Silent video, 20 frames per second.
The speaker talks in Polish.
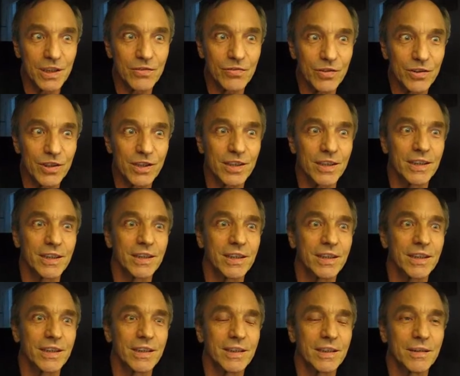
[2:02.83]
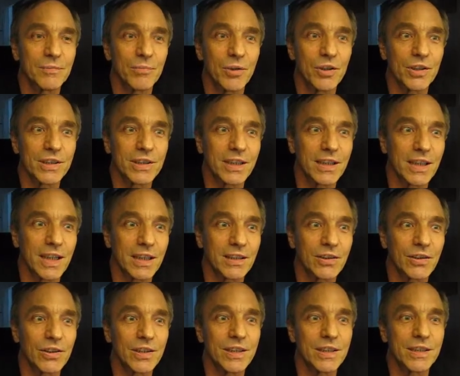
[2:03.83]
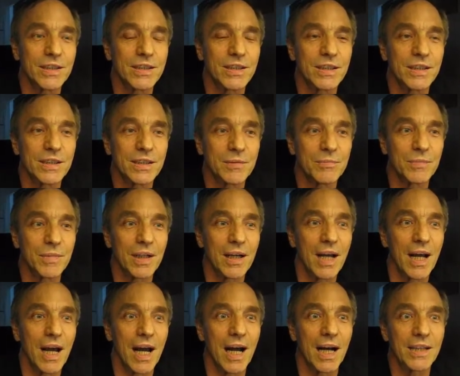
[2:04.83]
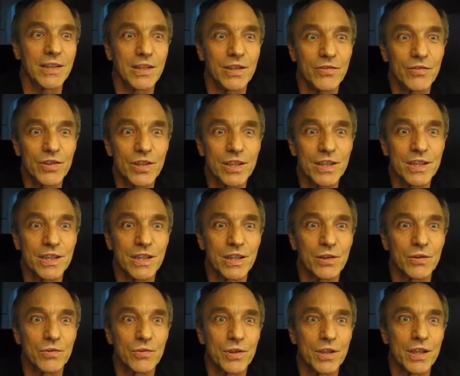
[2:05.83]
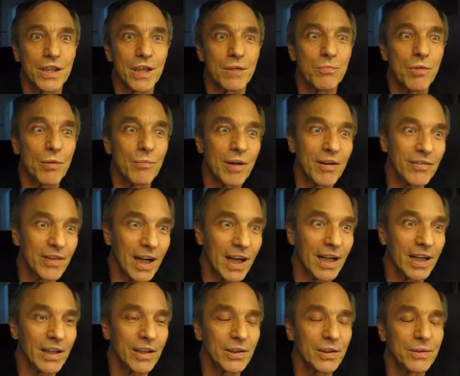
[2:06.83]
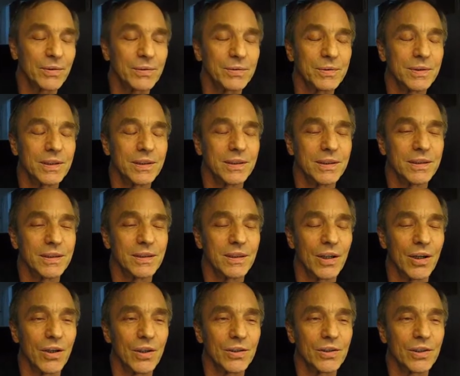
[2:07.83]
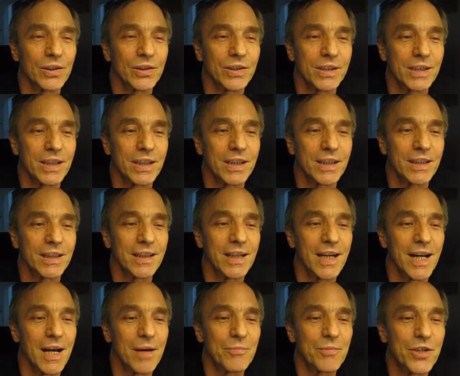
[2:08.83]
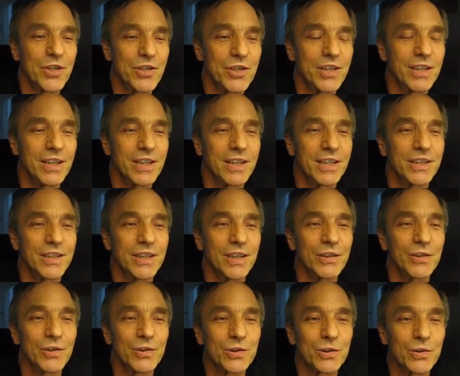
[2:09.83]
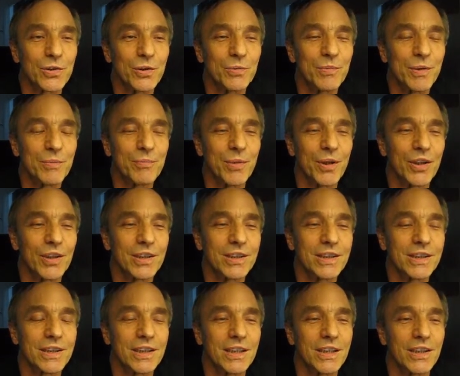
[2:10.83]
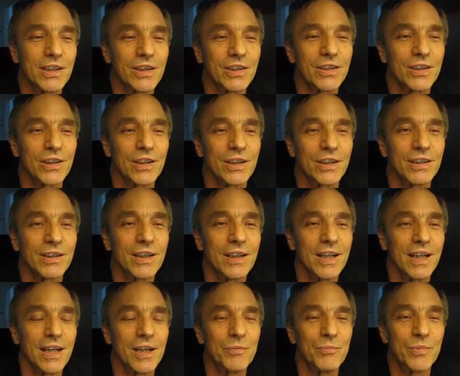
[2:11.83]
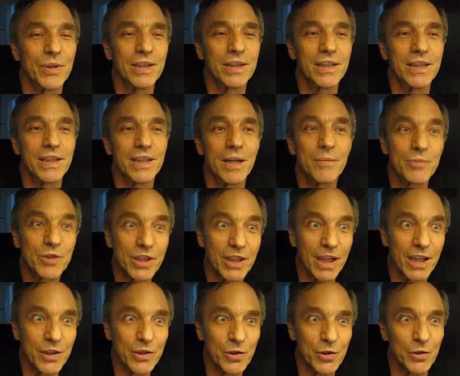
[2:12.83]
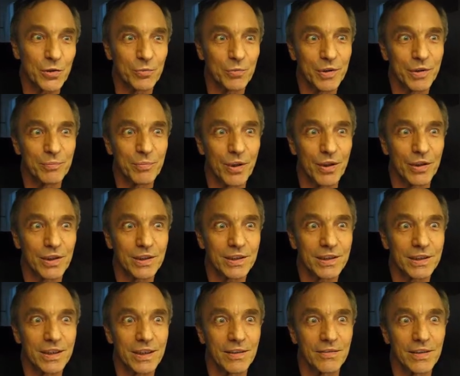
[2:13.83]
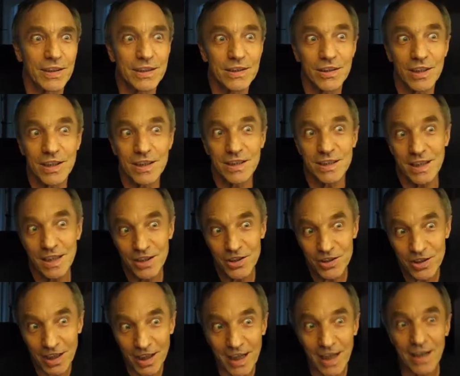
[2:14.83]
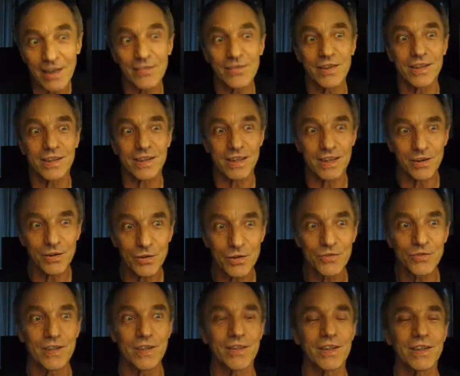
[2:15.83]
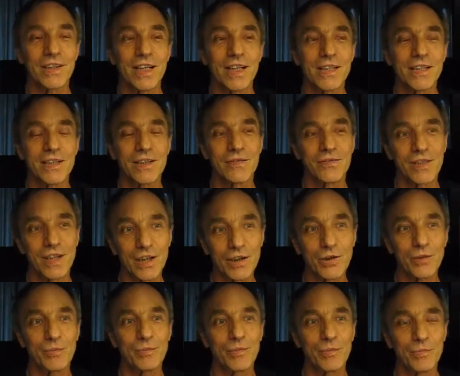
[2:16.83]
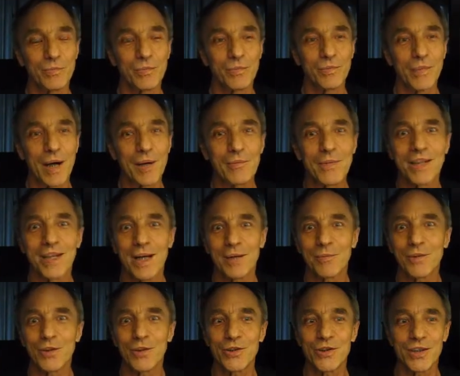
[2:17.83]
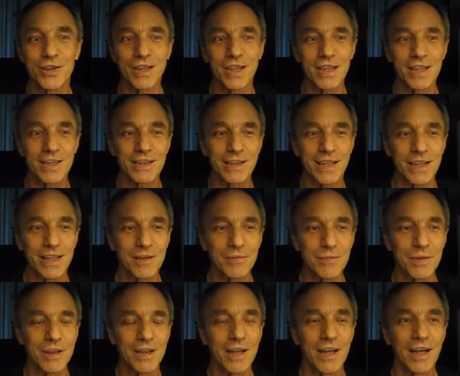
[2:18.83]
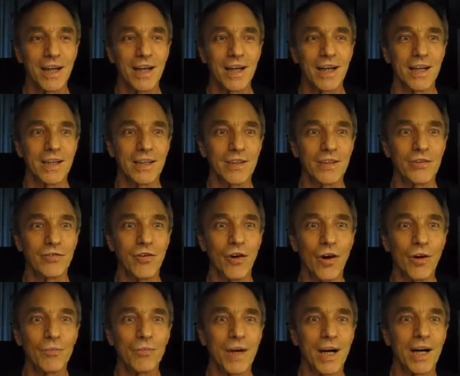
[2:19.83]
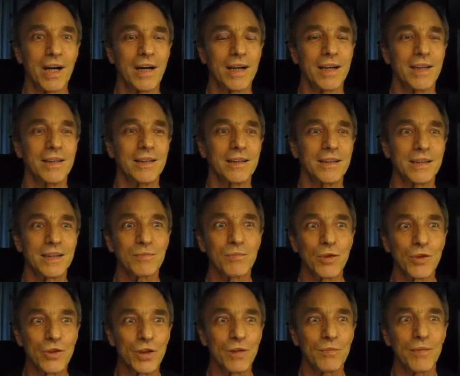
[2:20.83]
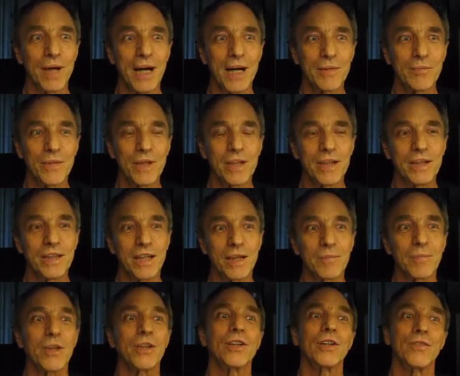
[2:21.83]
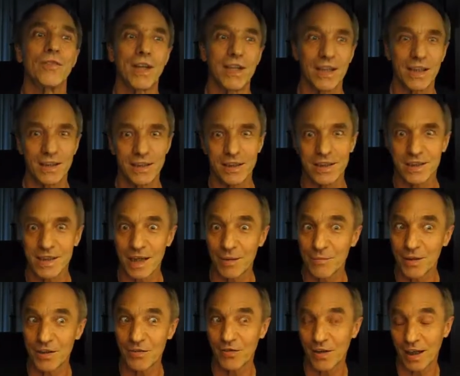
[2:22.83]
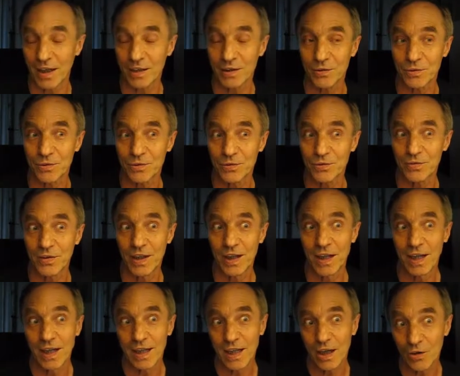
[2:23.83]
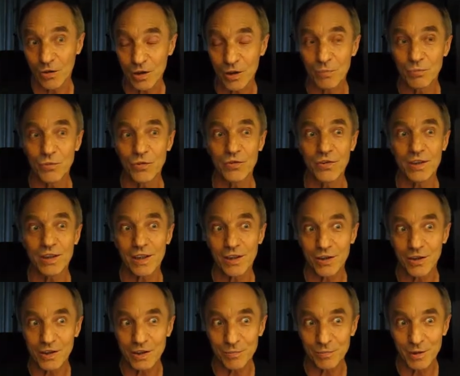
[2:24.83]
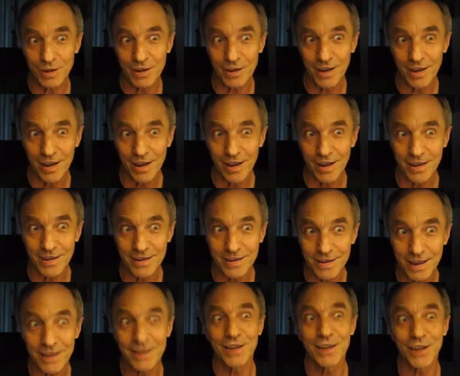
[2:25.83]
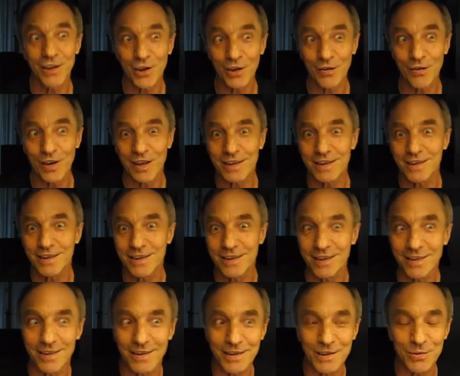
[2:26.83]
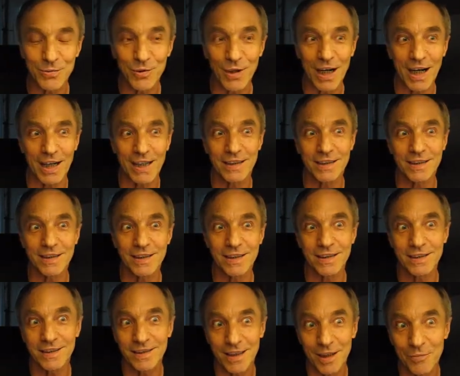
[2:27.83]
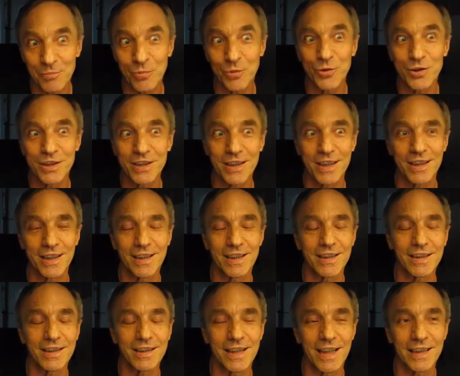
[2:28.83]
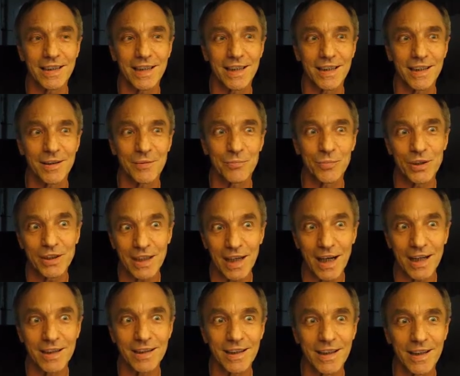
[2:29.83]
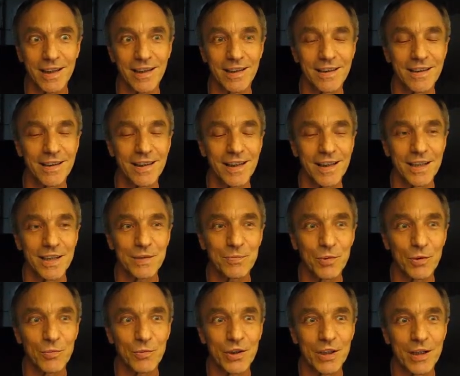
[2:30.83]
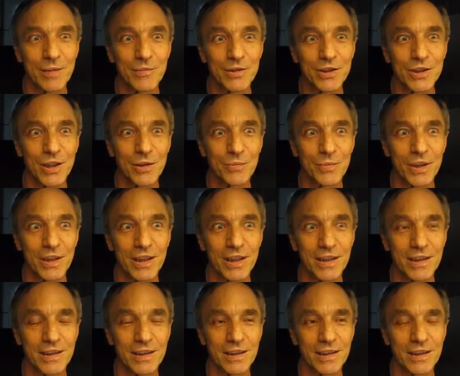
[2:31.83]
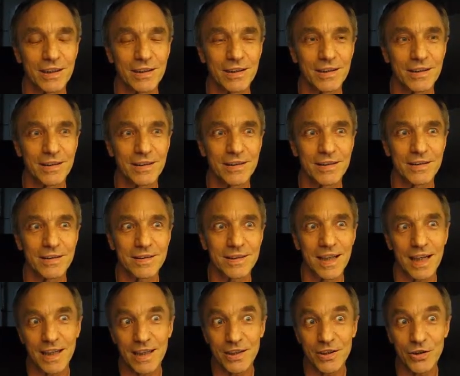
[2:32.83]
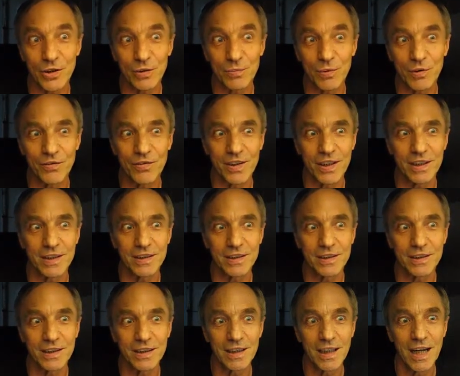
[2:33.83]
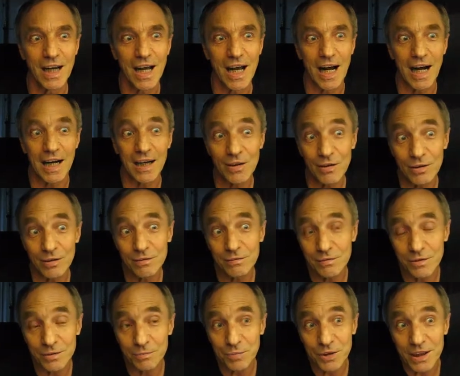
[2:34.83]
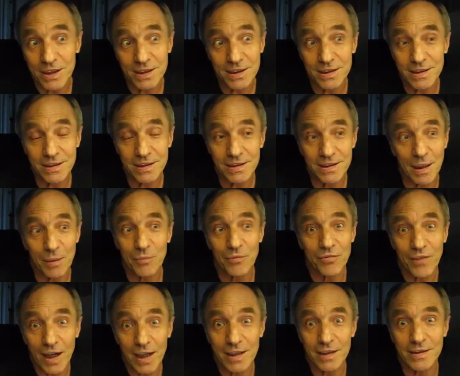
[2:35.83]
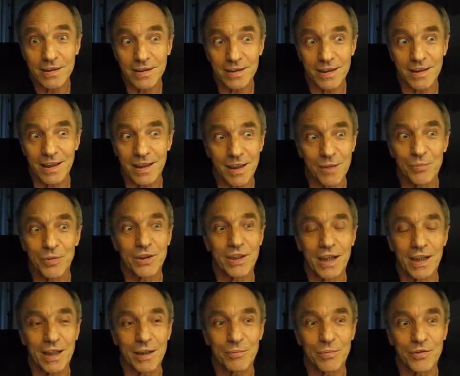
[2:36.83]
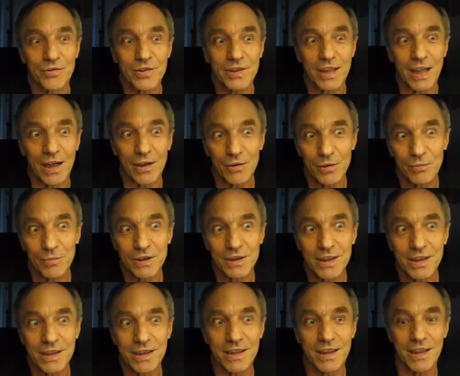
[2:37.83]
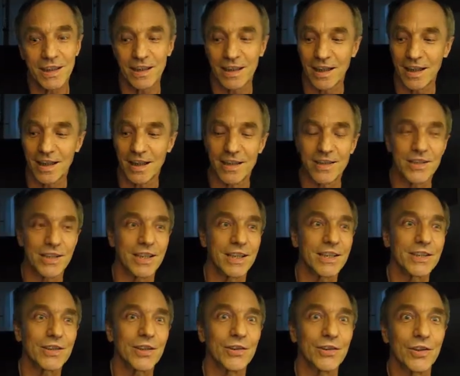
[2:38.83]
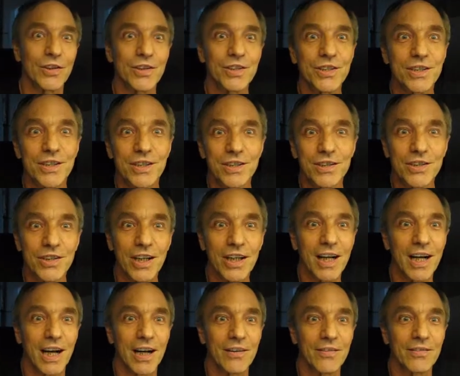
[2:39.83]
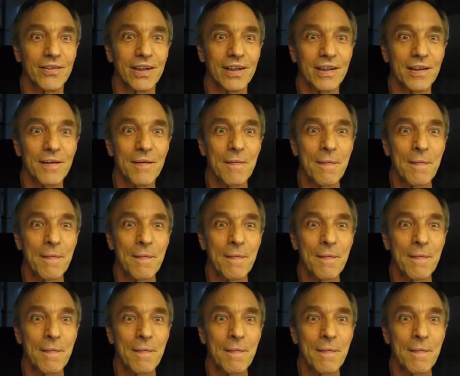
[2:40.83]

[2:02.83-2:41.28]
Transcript: tworzyli polski katolicyzm, a ci wszyscy, którzy ich pomawiają y, o to, że przyczynili się do zguby Polski, no to byli nieprzyjaciółmi Polski. Więc to jest też ciekawe, że już w XIX wieku mamy jakby do czynienia z takimi dwoma sposobami interpretowania tych samych faktów. Ja o tym mówię tylko, żeby zaintrygować e, słuchaczy, że później e, na te pytania spróbujemy sobie e, znaleźć odpowiedzi, ale przez sam fakt, że takie pytania powstały, myślę, że, że jest to dość ciekawe